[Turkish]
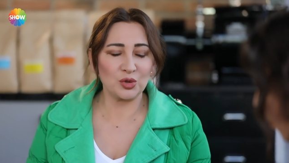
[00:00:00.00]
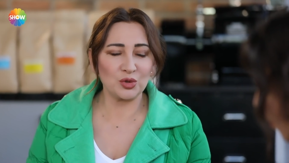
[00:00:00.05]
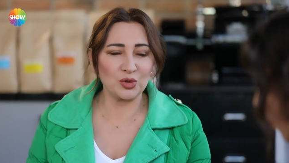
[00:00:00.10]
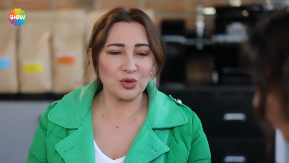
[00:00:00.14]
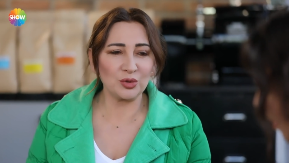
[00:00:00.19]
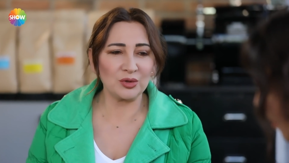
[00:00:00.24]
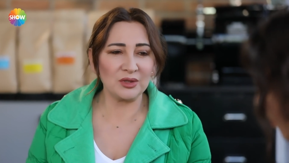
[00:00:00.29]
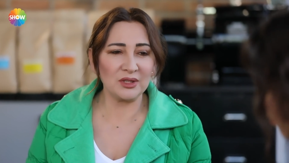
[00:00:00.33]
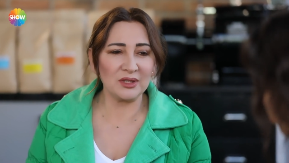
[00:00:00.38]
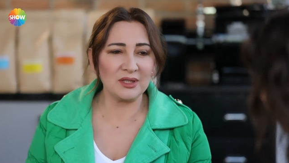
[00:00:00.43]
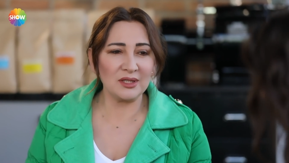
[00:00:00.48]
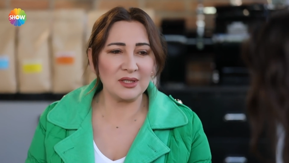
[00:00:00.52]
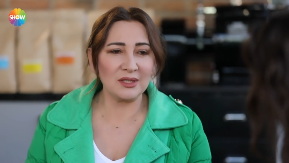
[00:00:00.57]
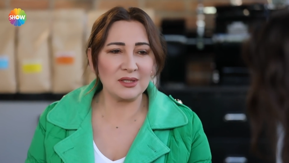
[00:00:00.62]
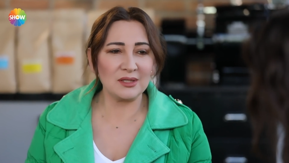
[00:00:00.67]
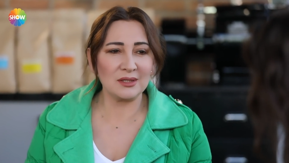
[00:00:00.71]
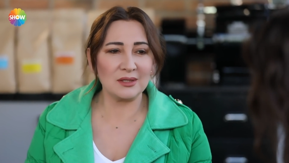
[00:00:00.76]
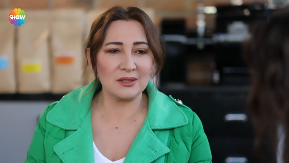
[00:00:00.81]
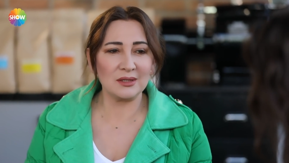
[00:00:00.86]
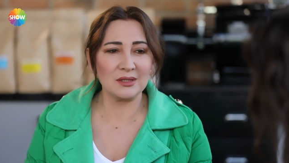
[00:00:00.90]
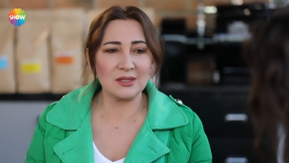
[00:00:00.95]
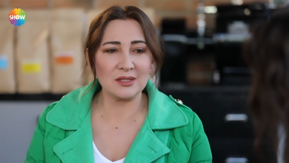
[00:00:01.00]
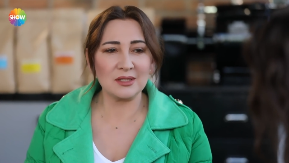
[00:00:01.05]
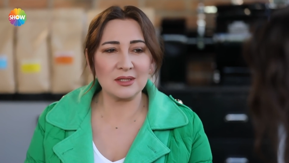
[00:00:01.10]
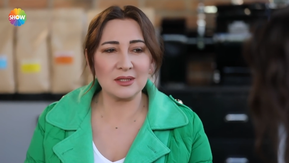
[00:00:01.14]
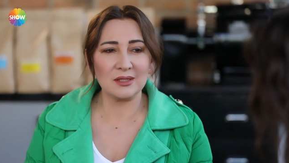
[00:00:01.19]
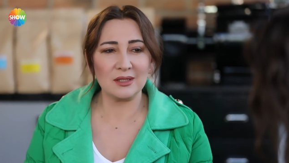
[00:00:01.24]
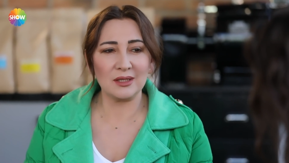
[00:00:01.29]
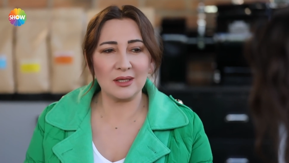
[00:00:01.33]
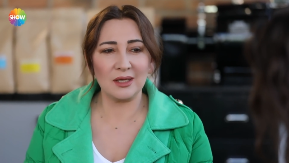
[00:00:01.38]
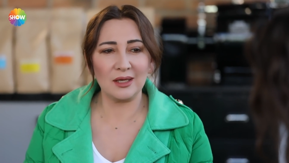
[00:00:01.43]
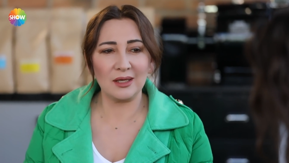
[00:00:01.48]
Çocuk da
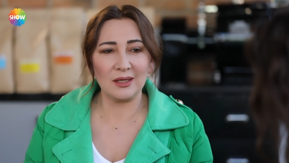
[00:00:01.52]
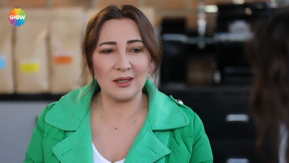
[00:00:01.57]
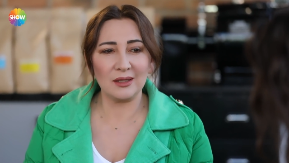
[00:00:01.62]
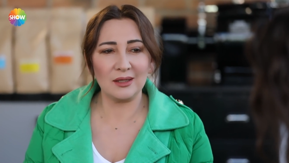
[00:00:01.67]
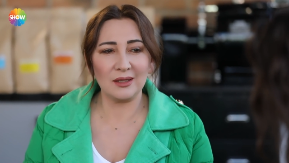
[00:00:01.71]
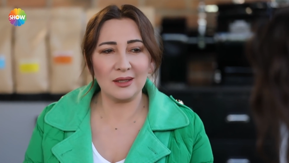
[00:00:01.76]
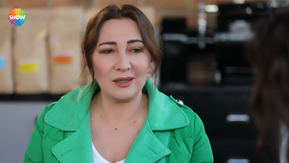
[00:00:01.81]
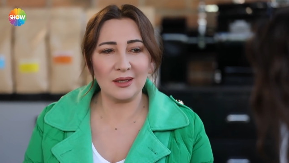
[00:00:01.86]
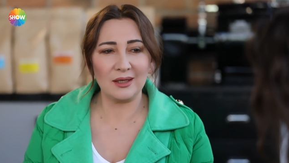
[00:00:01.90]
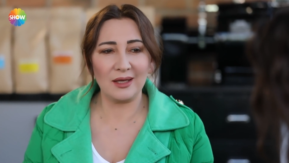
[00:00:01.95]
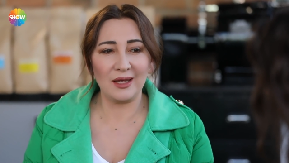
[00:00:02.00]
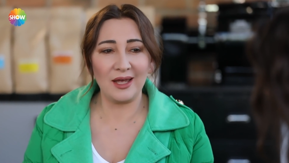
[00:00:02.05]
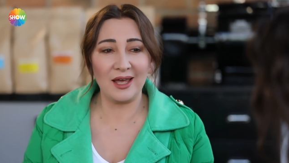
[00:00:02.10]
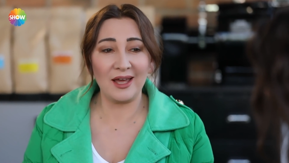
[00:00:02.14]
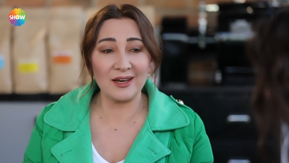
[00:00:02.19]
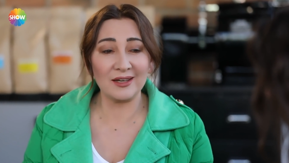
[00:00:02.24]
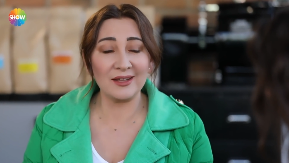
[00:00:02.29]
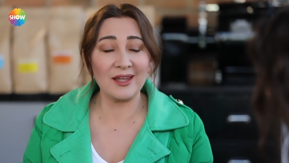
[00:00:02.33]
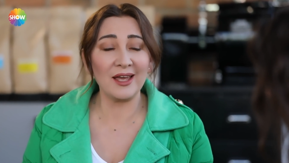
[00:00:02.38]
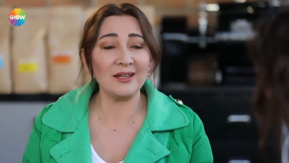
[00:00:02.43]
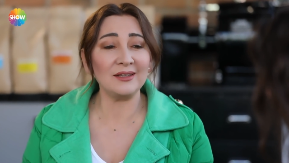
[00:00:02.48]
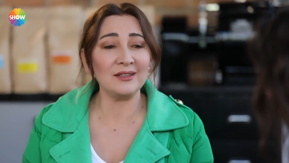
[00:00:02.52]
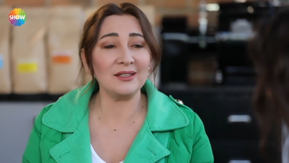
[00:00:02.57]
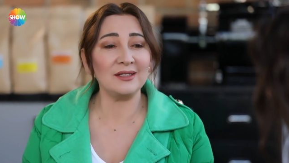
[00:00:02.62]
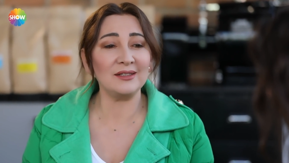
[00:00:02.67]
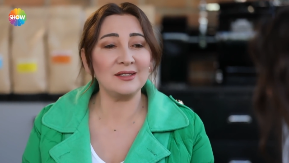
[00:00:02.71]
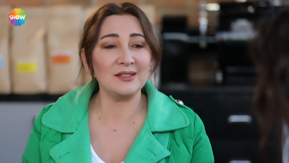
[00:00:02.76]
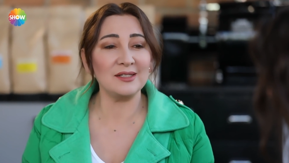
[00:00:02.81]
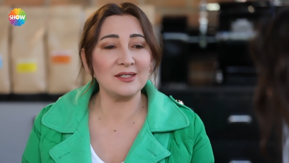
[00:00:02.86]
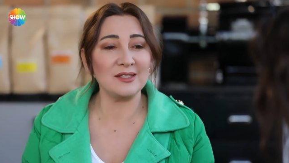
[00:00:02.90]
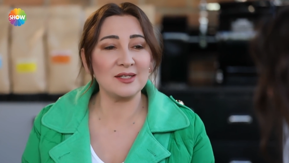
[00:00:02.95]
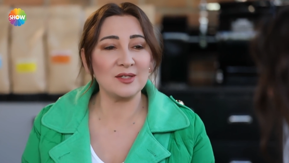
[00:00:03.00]
değilsiniz, ergen
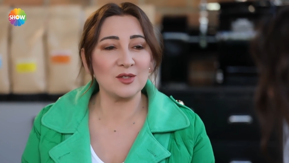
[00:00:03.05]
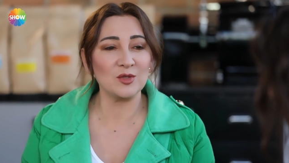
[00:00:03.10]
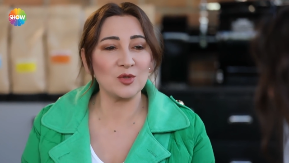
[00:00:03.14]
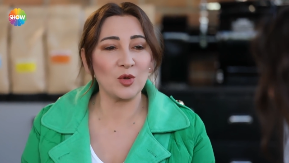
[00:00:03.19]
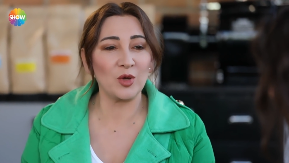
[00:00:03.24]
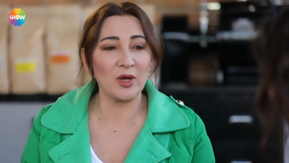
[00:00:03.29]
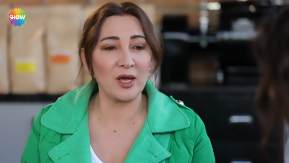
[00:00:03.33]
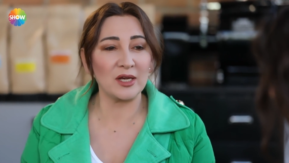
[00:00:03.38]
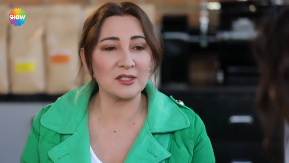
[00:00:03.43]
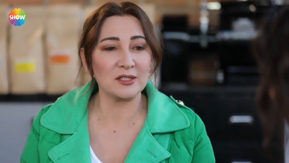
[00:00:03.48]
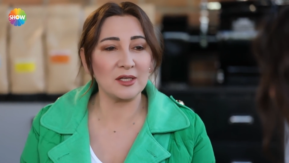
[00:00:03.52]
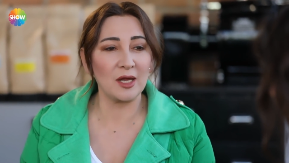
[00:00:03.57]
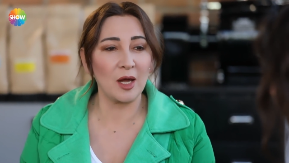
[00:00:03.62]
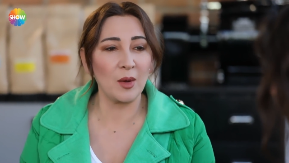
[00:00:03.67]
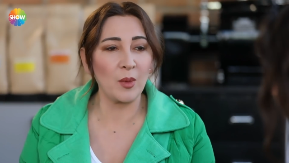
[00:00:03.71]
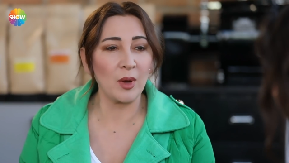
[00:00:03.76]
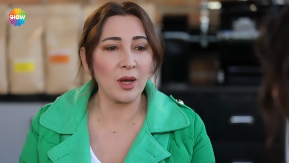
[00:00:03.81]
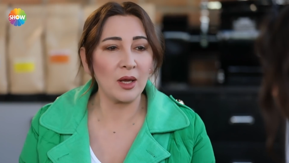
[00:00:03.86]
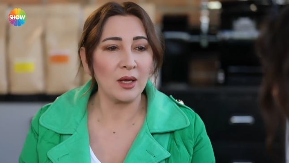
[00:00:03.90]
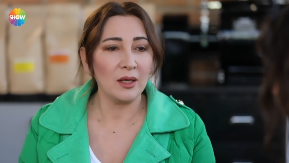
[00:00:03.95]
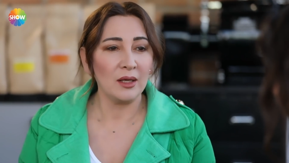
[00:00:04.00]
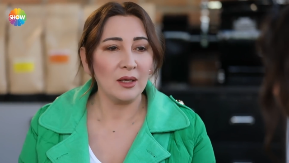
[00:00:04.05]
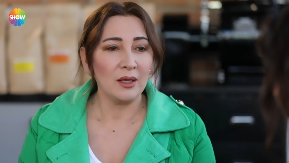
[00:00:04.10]
de değilsiniz o yaşta ama